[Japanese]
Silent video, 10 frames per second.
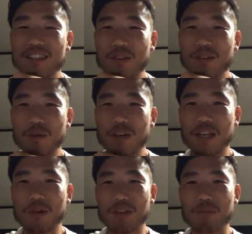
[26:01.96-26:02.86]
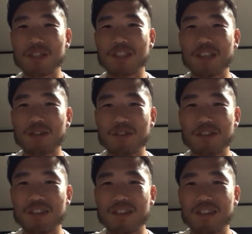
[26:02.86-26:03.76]
俺は結構決まっちゃうで
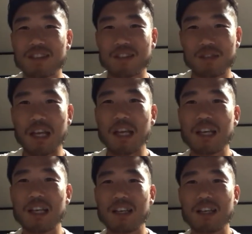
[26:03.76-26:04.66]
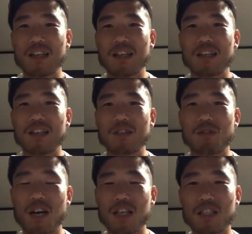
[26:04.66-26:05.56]
すね。うん、そ
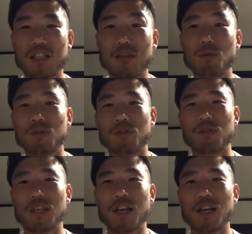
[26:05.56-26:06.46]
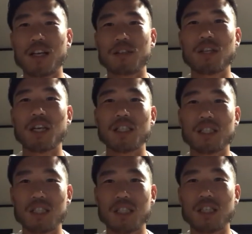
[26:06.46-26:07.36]
の足もそんなに速くない
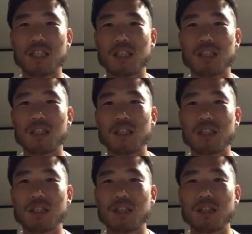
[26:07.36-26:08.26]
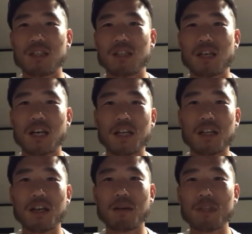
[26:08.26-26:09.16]
し、体
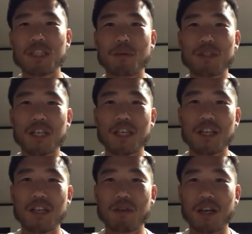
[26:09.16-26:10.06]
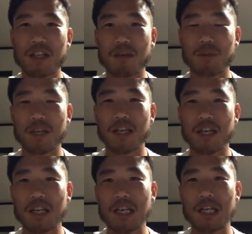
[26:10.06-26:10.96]
がめちゃめちゃ切れるわけでもないか
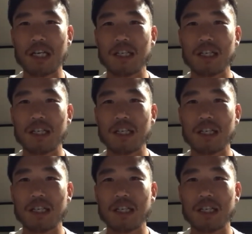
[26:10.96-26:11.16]
ら、